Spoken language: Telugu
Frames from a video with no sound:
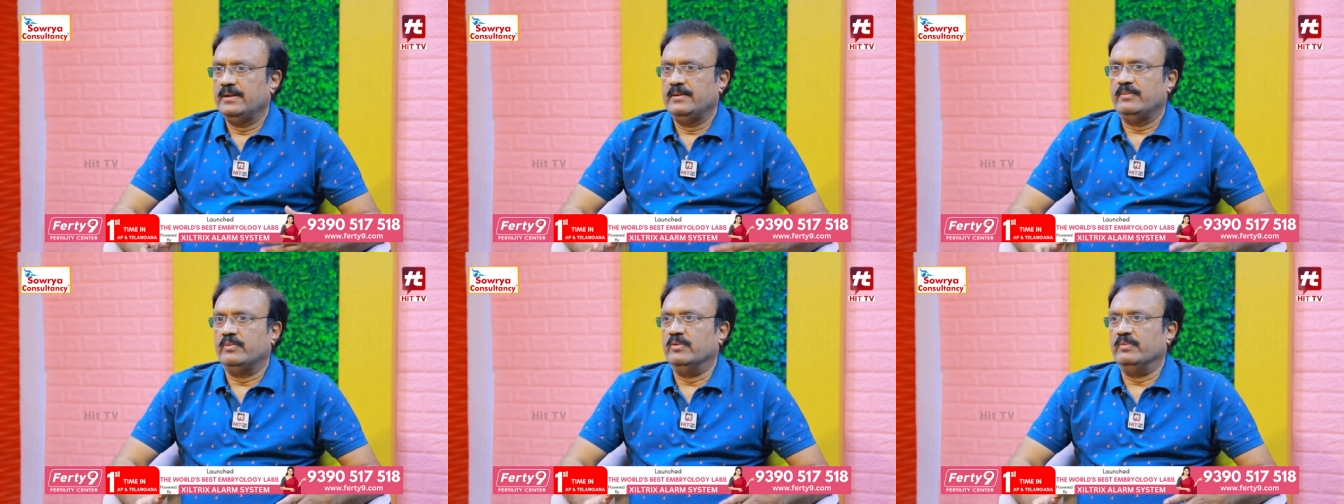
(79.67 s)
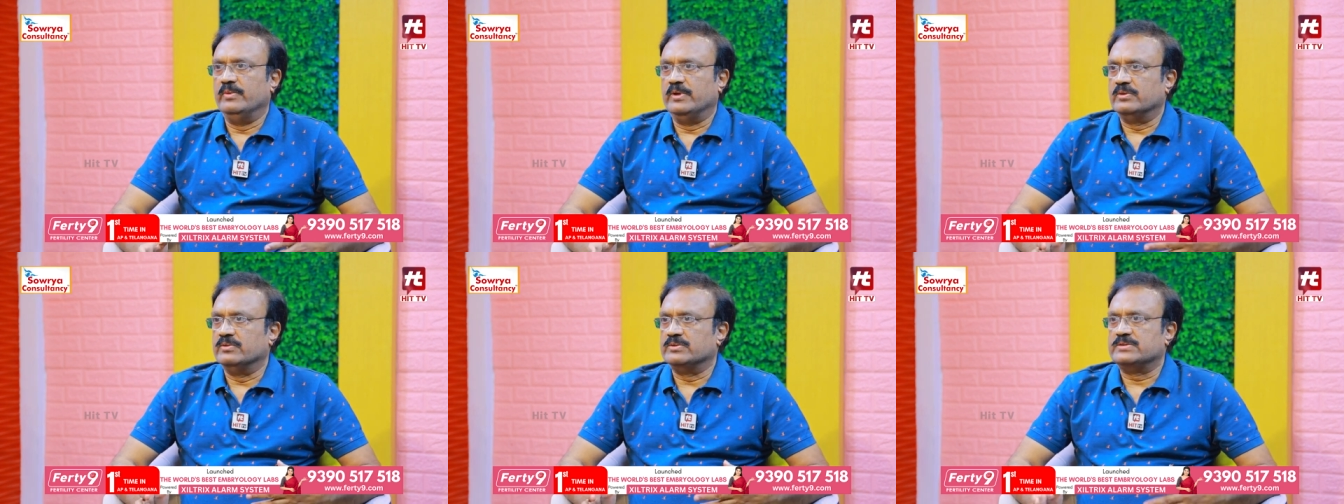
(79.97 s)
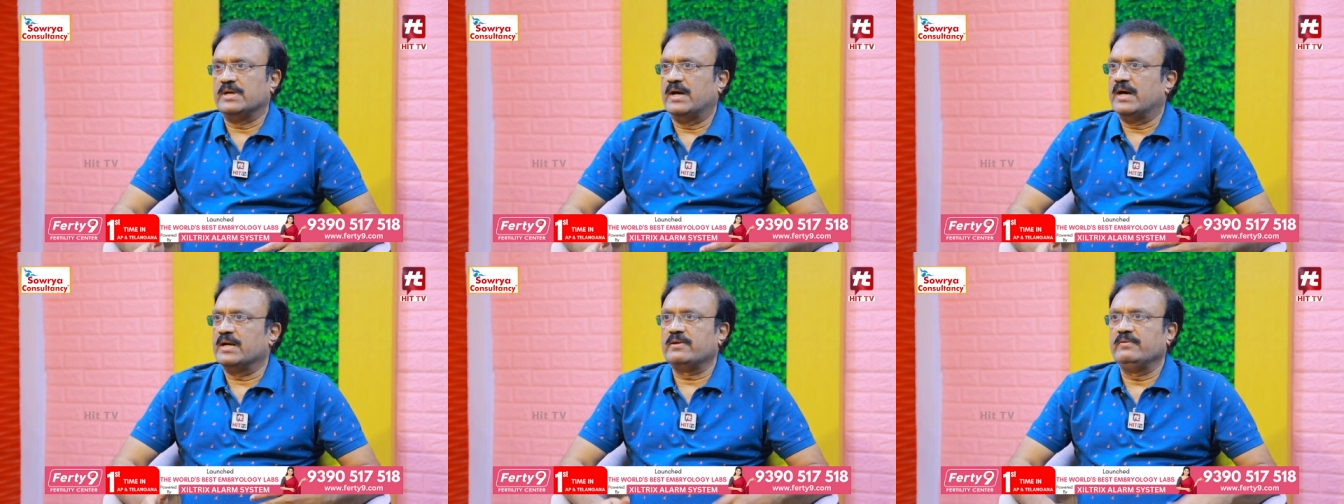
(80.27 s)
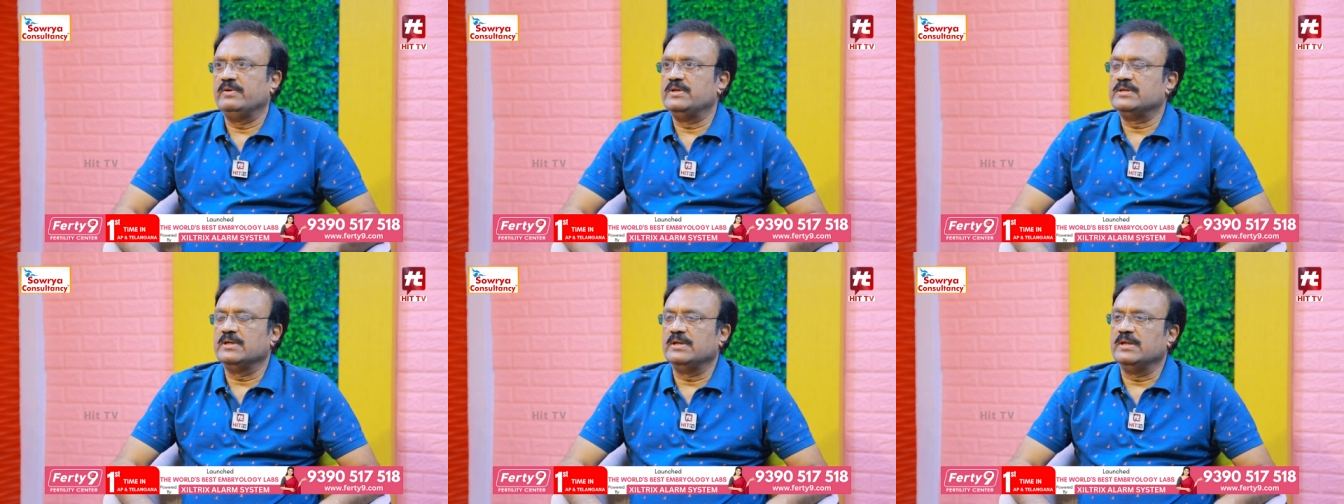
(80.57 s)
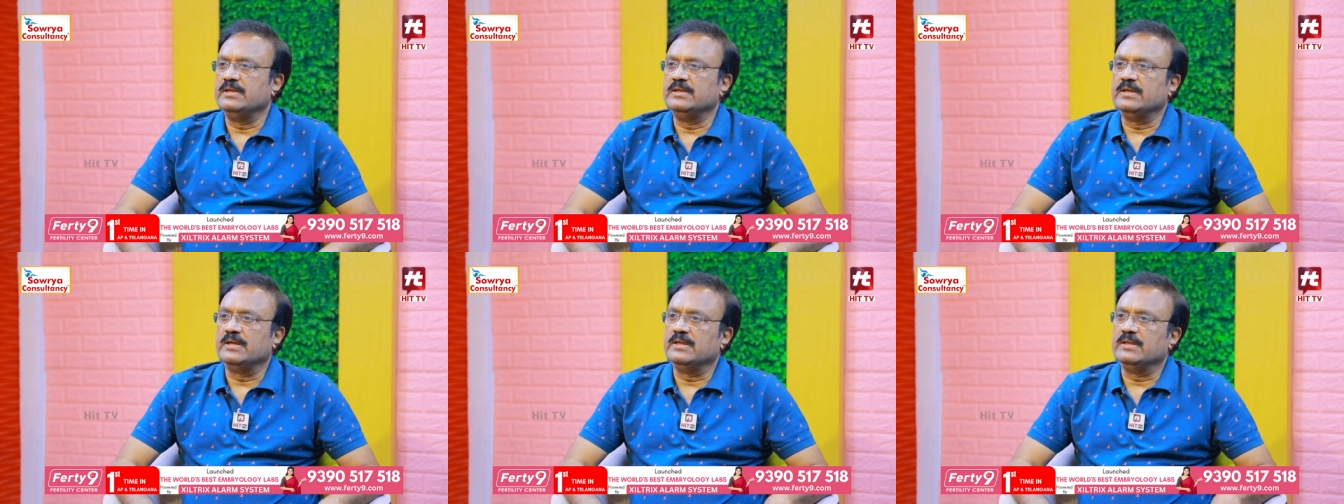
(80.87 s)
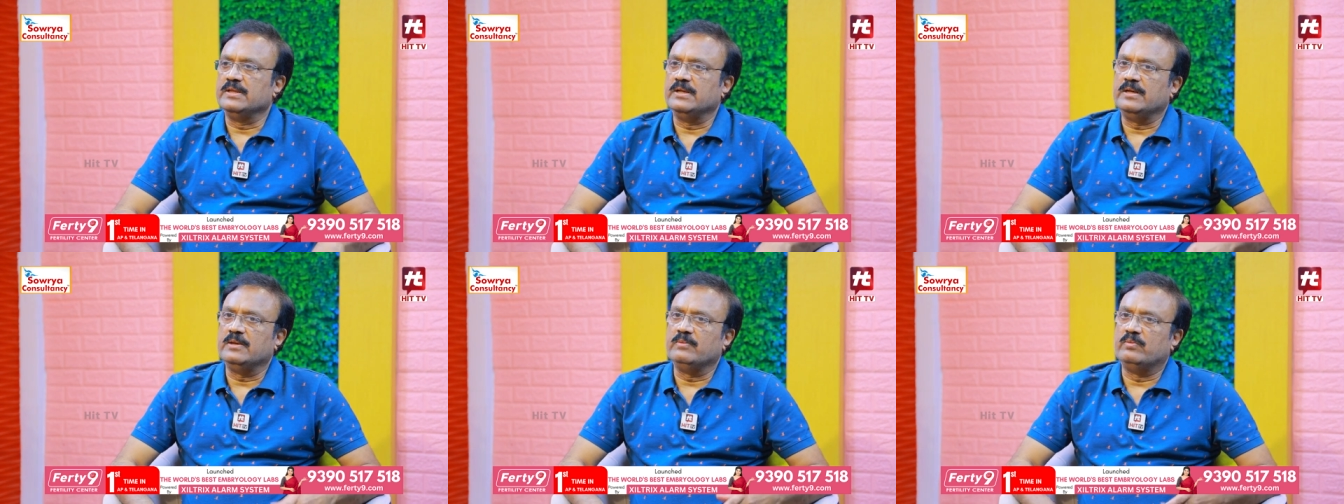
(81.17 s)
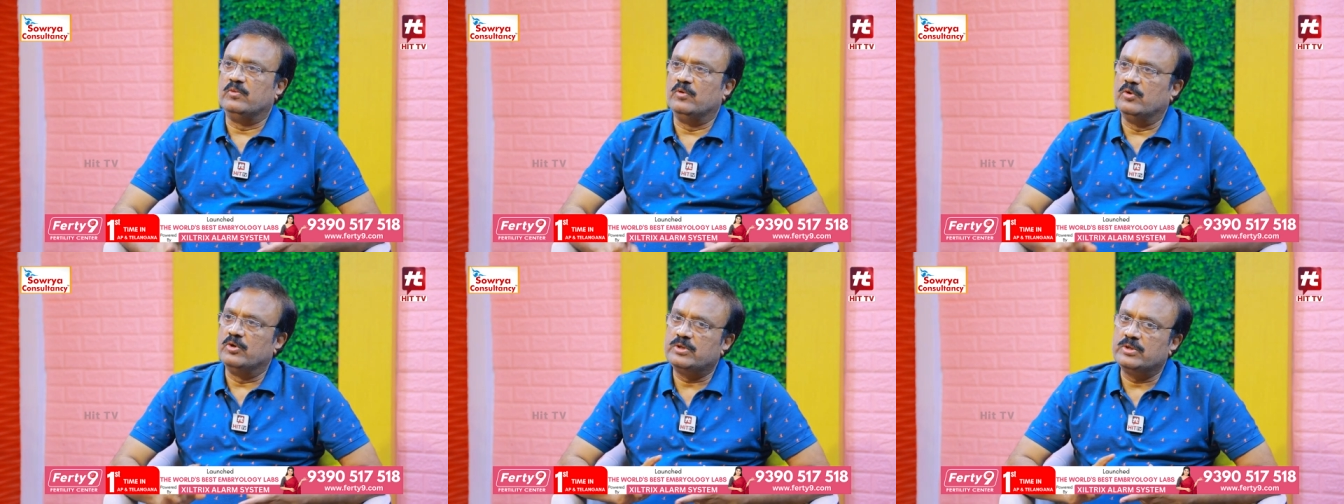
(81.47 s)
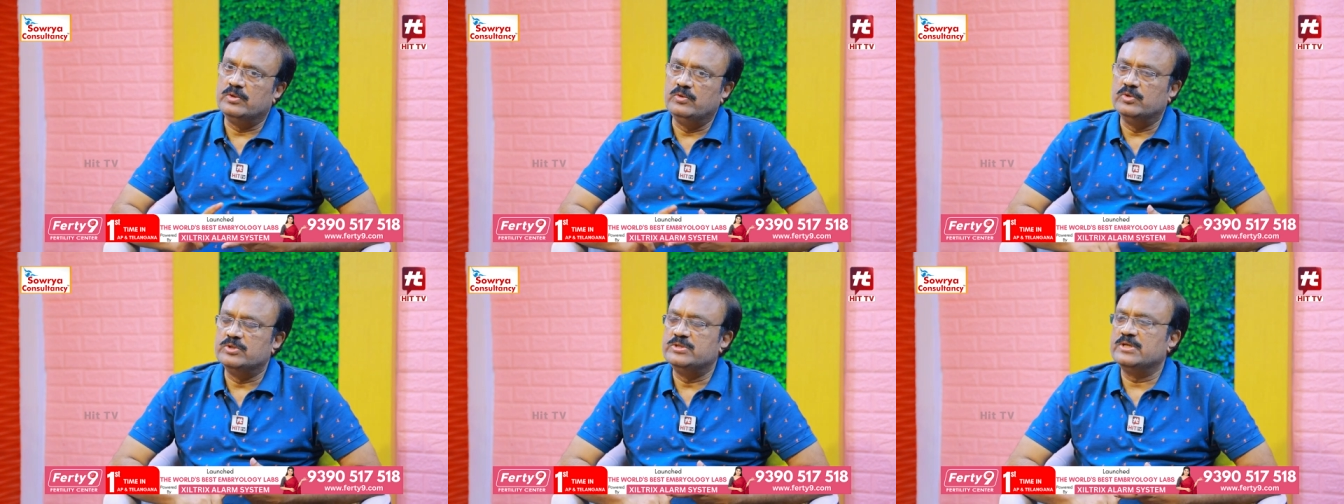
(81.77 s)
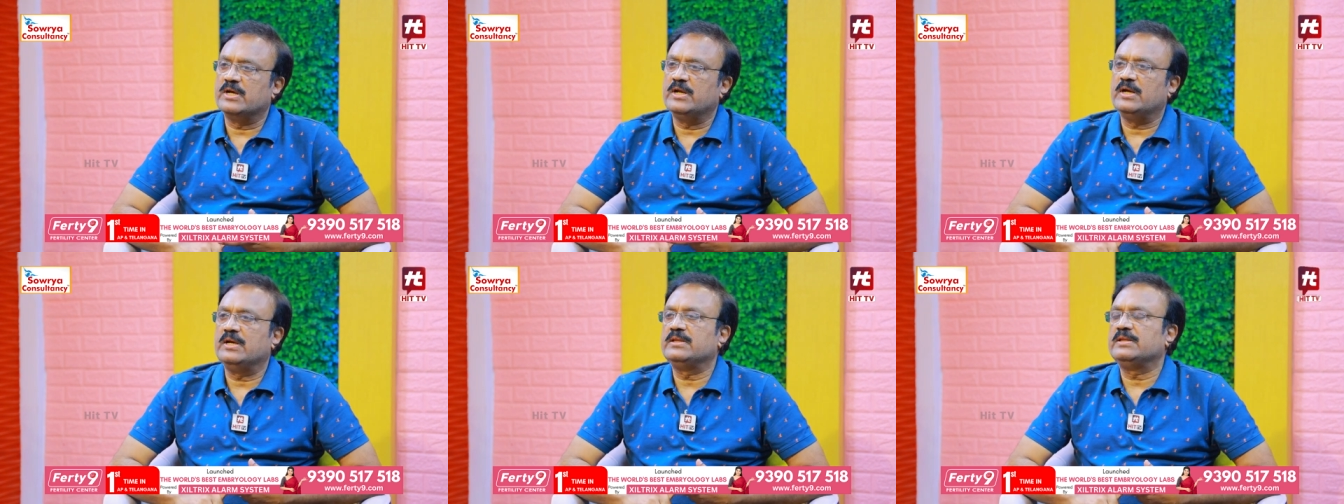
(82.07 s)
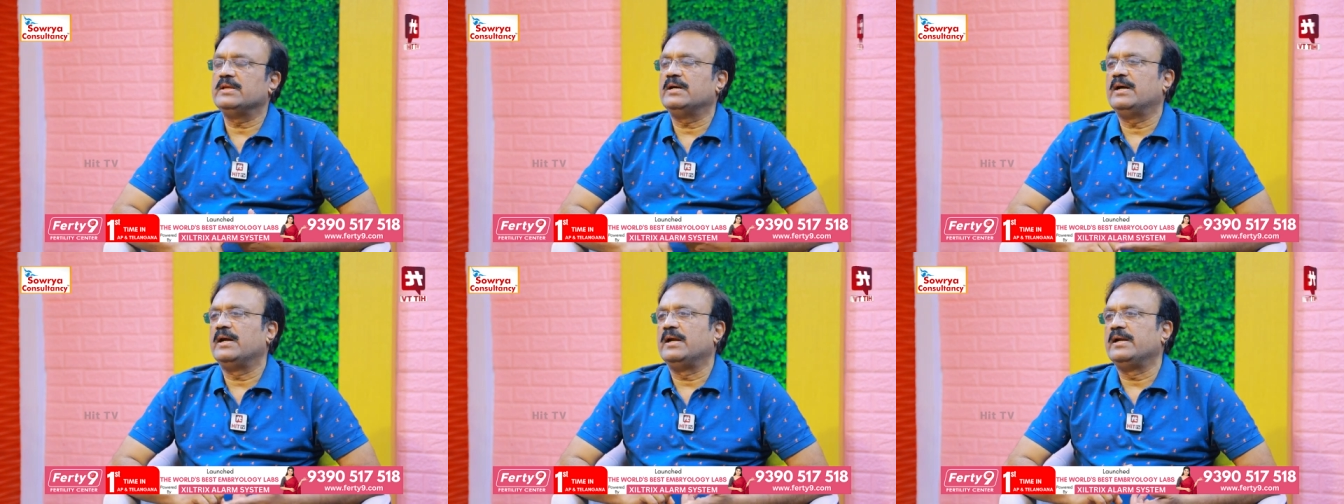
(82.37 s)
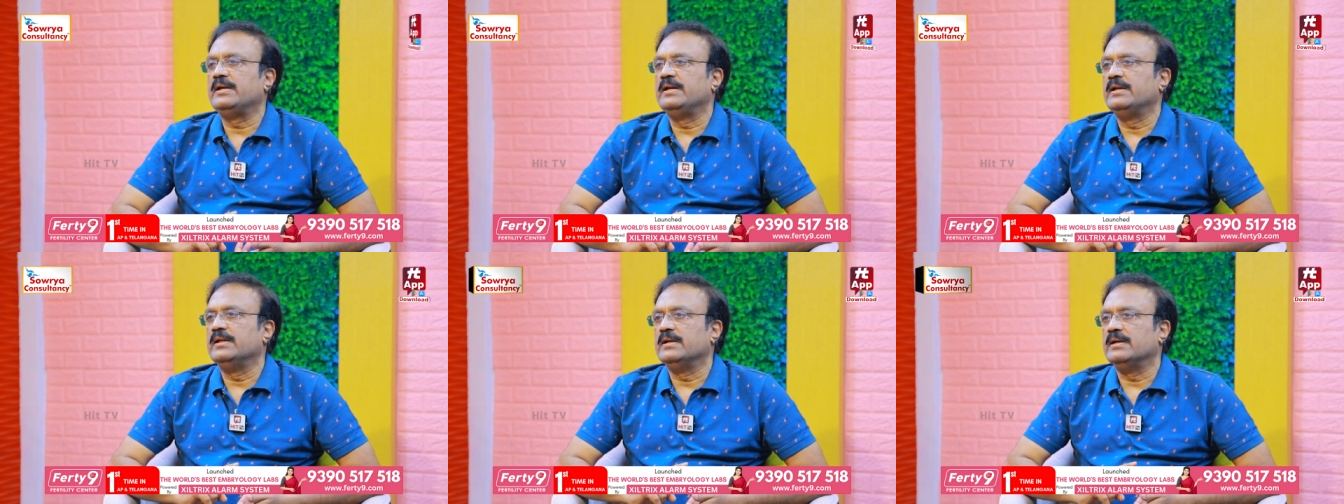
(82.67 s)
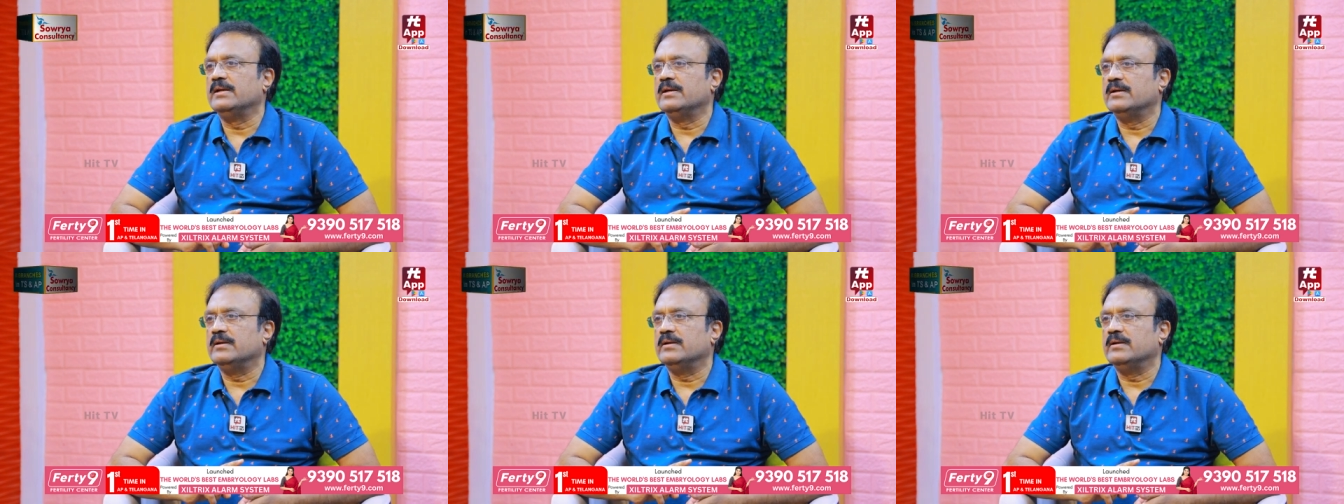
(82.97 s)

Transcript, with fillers: ఇప్పుడు మీకు స్టార్క్ విషయంలో ఏం జరిగిందంటే బోర్డ్ గుజరాత్ అండ్